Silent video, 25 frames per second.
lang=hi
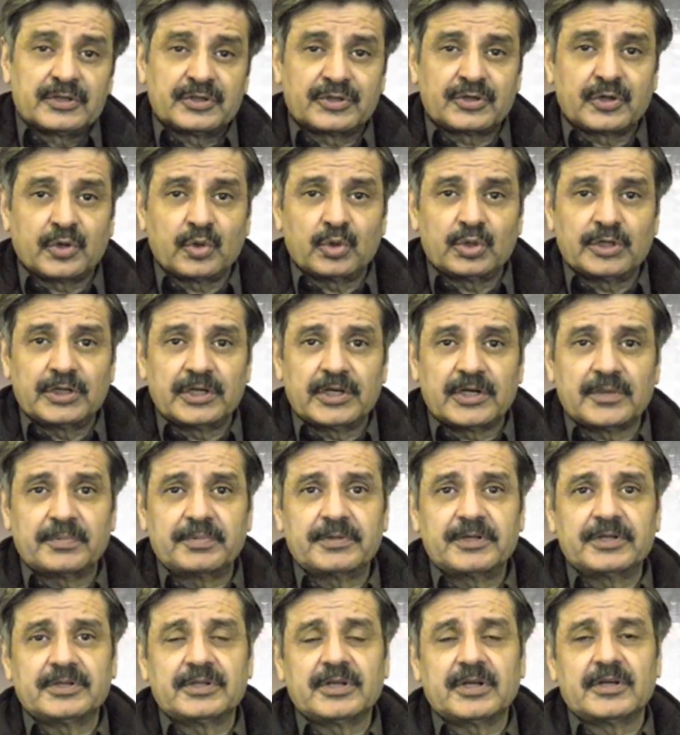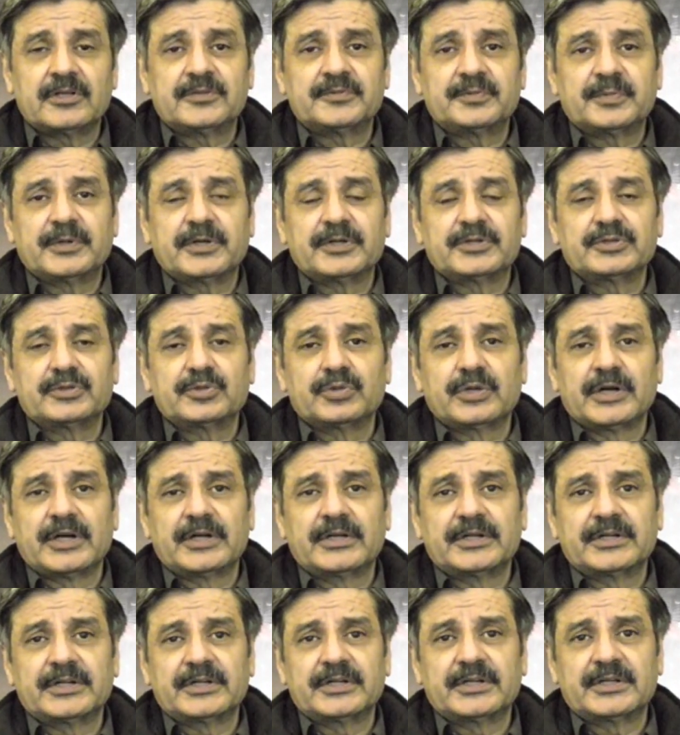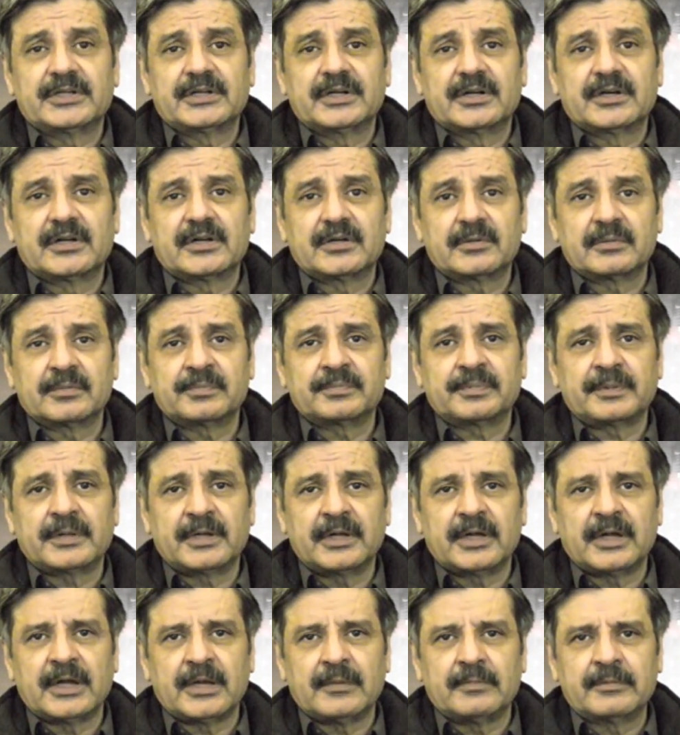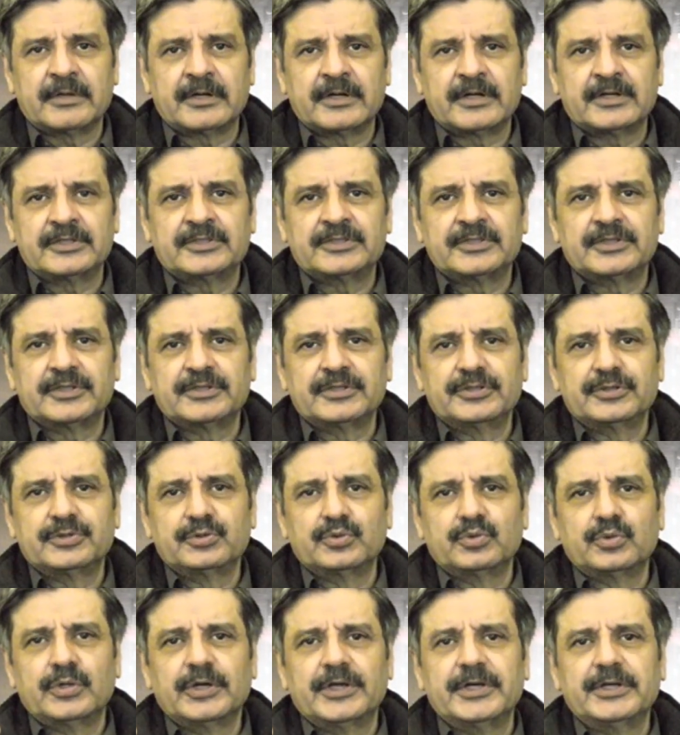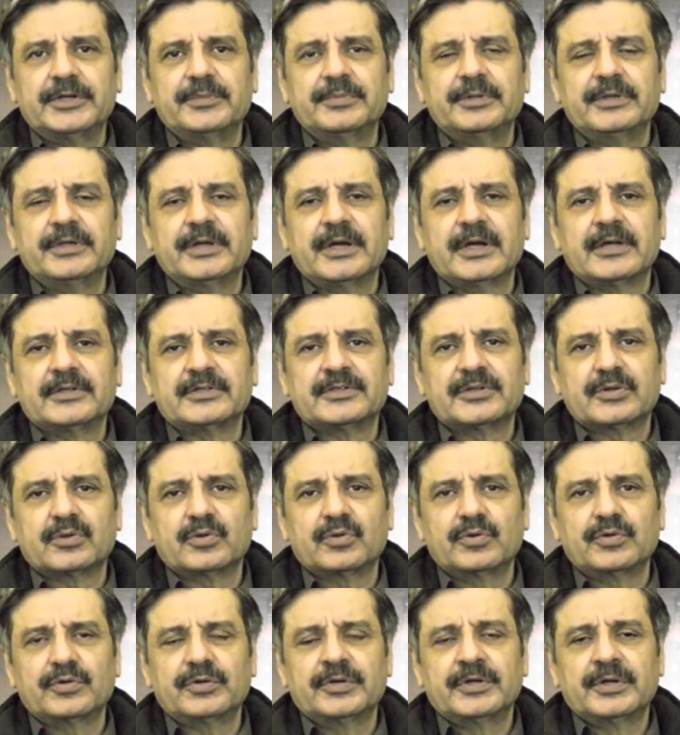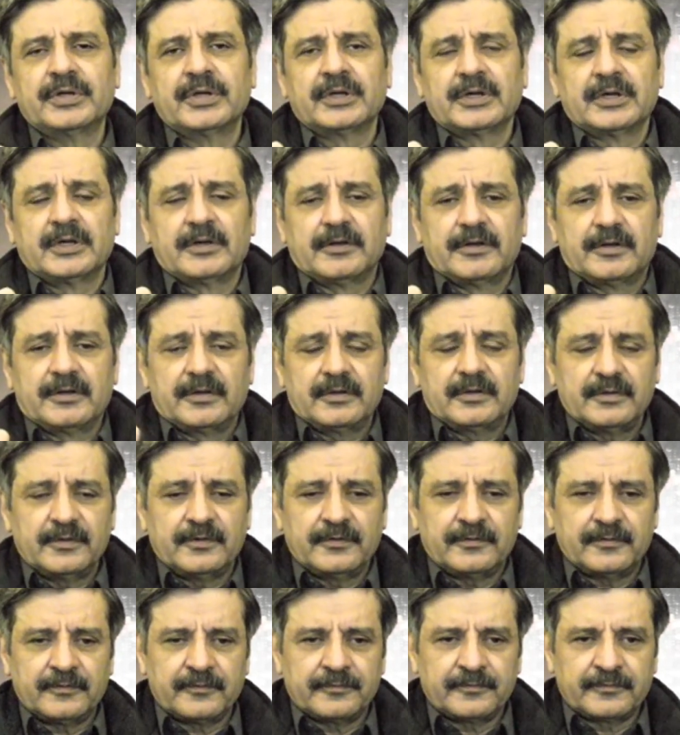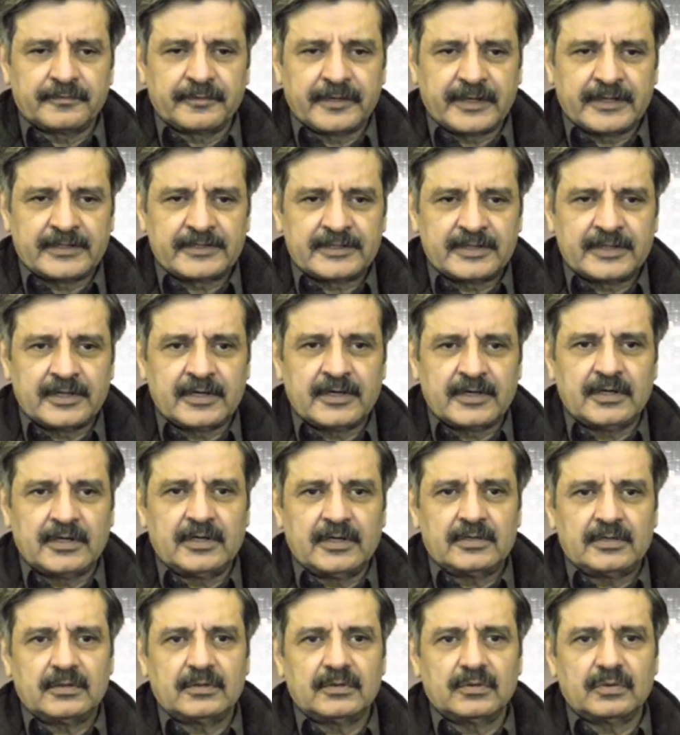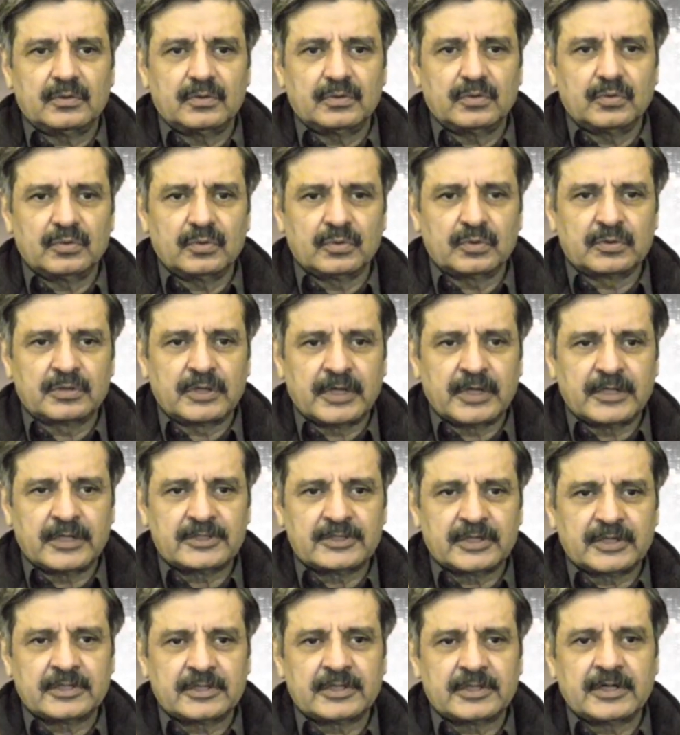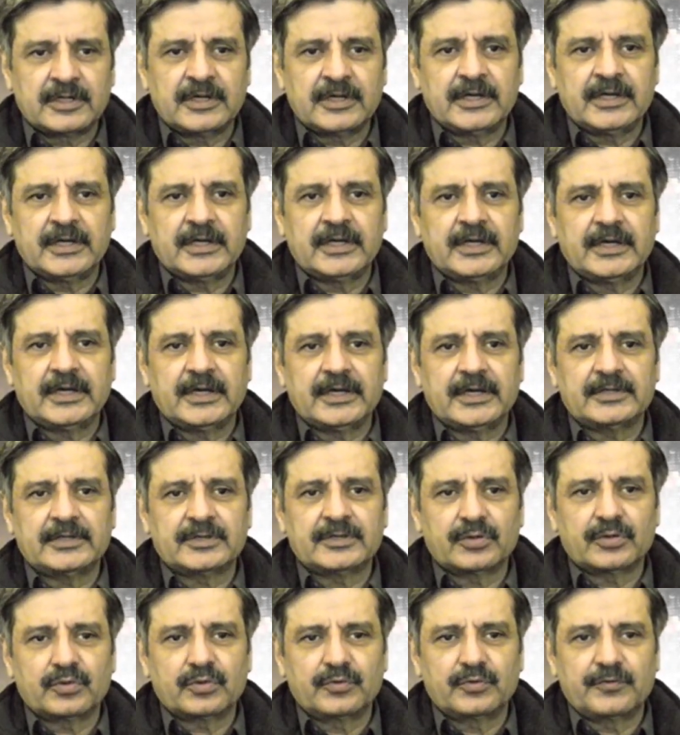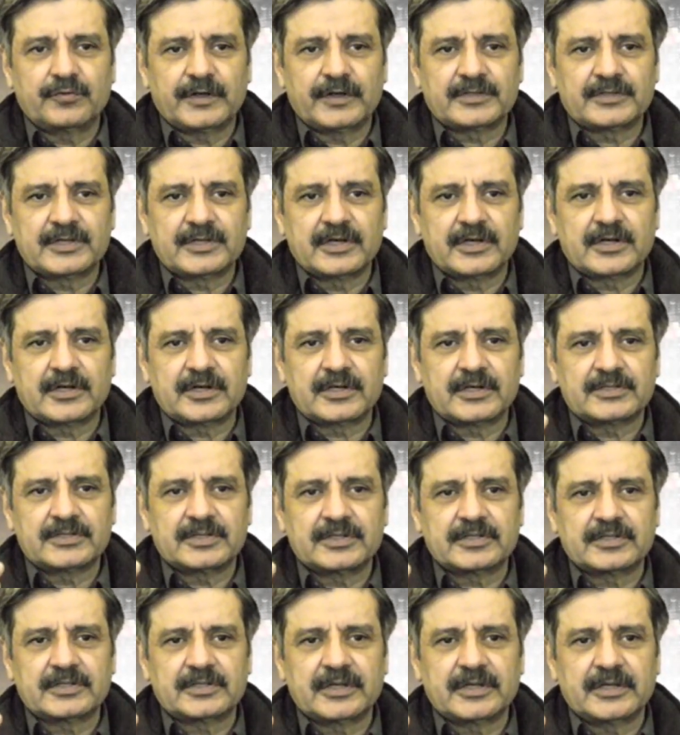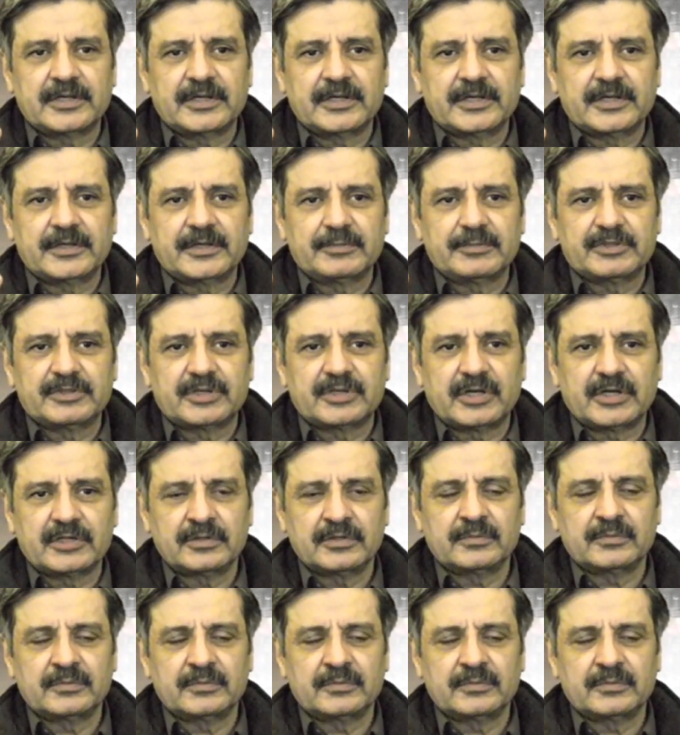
सऊदी अरब की तर्ज पर यूनाइटेड अरब एमरेट्स यानी यूएई भी ऐसा कोई फैसला उठा सकता है ऐसा कोई फैसला कर सकता है कि मसा